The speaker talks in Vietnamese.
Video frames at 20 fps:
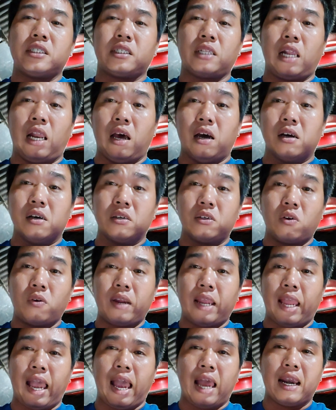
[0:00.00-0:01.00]
lườn con
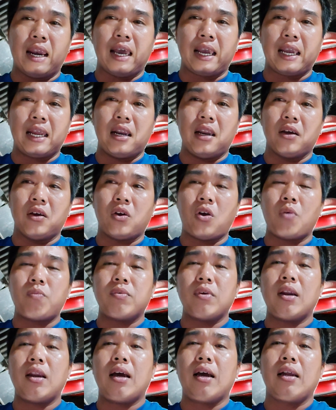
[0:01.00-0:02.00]
gà là cái lườn khúc
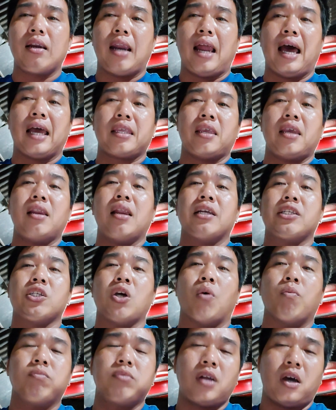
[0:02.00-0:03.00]
đó, đó là chỉ là
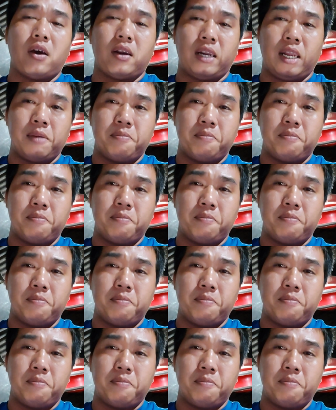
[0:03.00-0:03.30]
sụn thôi anh